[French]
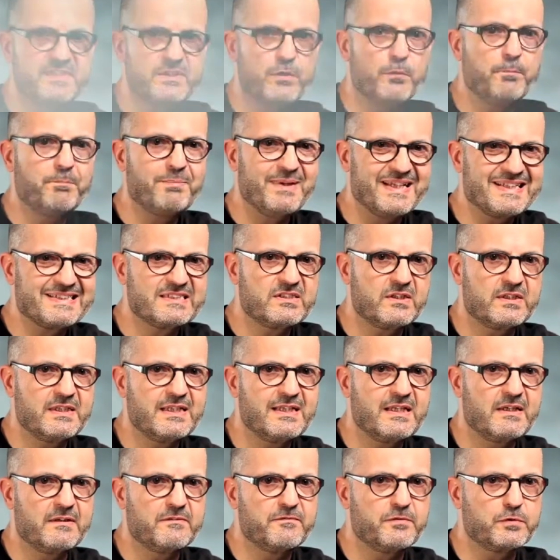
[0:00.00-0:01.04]
vision
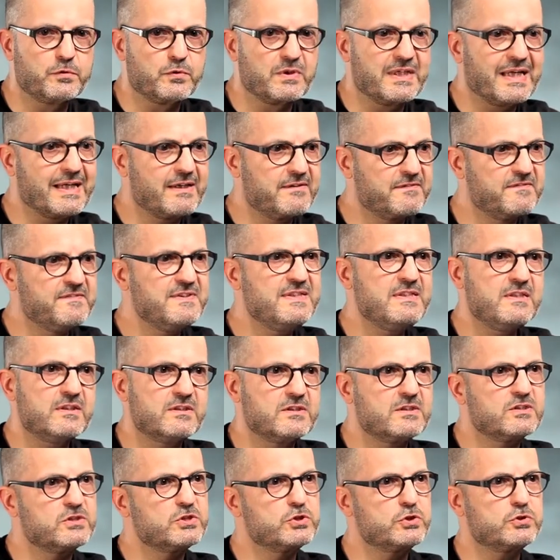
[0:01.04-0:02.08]
personnelle en photographie,
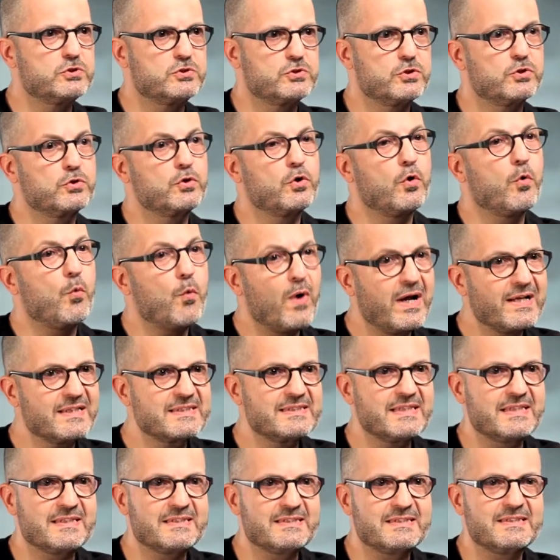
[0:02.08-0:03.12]
euh, je crois
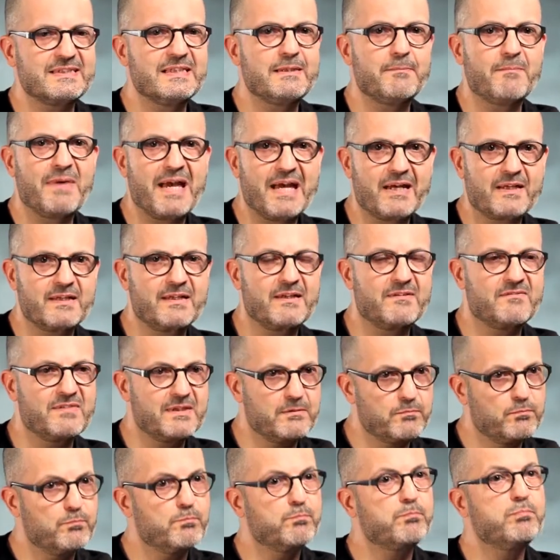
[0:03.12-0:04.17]
que ça se démarque
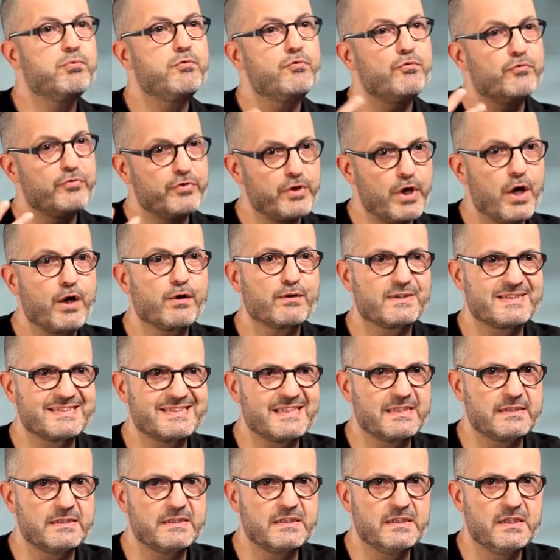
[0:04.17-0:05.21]
avec
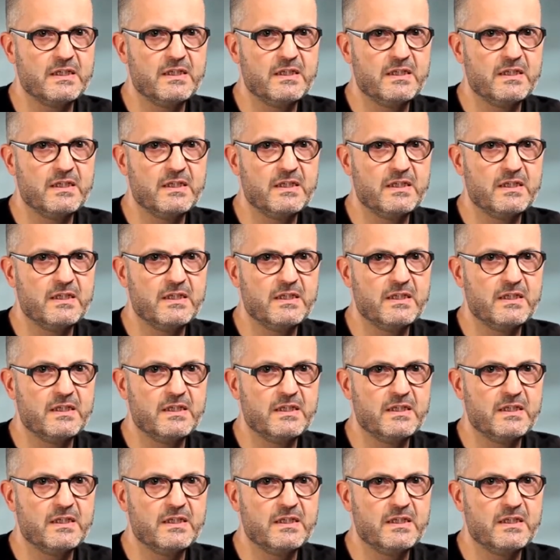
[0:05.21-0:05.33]
plusieurs années.